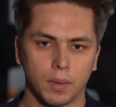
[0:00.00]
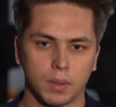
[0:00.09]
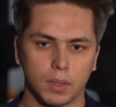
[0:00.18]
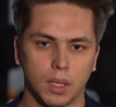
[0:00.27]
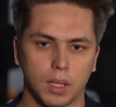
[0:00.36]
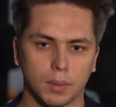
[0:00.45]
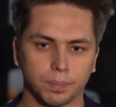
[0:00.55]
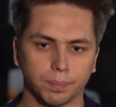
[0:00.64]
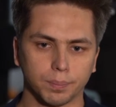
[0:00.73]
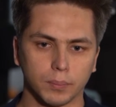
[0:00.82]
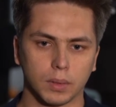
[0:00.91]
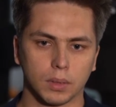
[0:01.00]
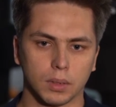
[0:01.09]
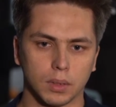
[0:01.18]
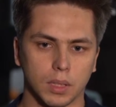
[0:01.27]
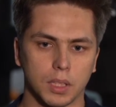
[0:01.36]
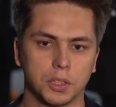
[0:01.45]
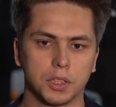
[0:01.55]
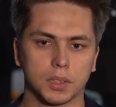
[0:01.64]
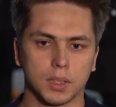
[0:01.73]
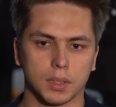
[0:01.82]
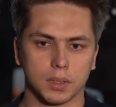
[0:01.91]
для э,
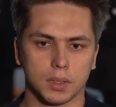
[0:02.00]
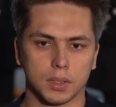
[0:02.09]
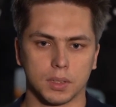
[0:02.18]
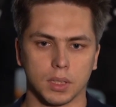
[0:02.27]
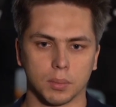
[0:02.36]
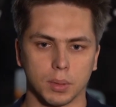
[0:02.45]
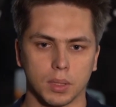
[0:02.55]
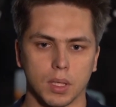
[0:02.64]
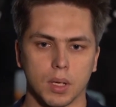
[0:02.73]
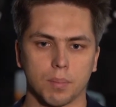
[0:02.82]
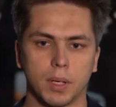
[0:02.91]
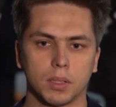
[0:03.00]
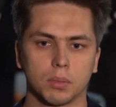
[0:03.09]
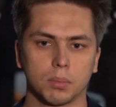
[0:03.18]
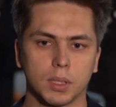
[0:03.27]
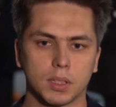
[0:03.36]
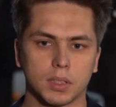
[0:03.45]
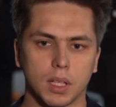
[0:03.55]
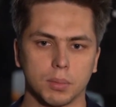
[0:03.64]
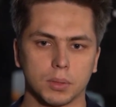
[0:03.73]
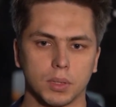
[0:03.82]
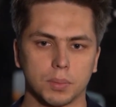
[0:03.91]
очистки этой системы. Поэтому мы
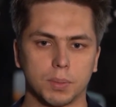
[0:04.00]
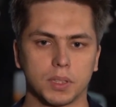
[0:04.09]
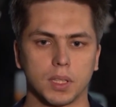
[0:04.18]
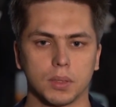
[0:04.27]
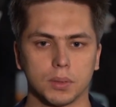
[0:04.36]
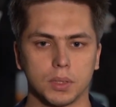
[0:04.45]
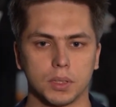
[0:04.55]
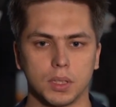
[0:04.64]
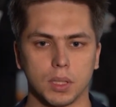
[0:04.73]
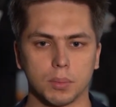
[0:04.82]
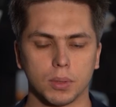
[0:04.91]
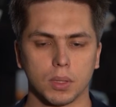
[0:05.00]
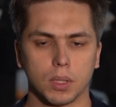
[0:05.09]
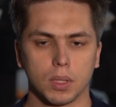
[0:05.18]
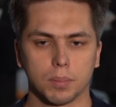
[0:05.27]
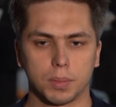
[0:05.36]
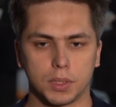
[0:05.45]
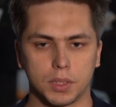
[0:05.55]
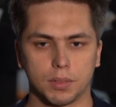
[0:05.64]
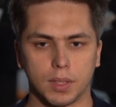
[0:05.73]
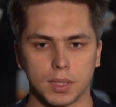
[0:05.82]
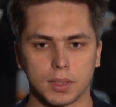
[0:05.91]
разработали специальную систему
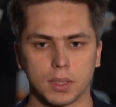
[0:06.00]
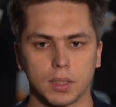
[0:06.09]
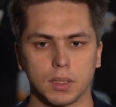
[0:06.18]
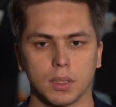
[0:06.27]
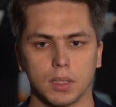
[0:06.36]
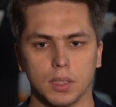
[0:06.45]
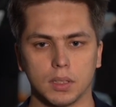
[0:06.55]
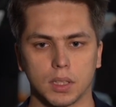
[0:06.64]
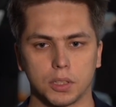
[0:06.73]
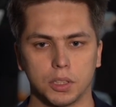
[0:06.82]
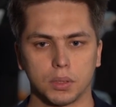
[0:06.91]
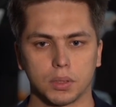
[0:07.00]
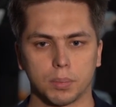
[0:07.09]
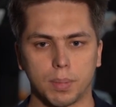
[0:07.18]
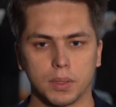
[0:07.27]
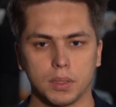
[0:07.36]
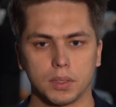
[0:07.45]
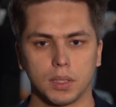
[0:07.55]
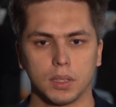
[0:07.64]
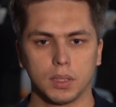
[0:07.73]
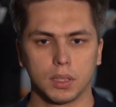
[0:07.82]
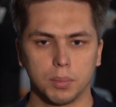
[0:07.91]
пассивации и защиту
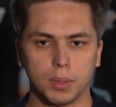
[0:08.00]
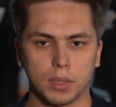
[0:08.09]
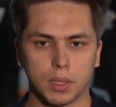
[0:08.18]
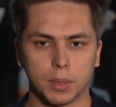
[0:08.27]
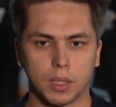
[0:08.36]
дополнительной ингибиторами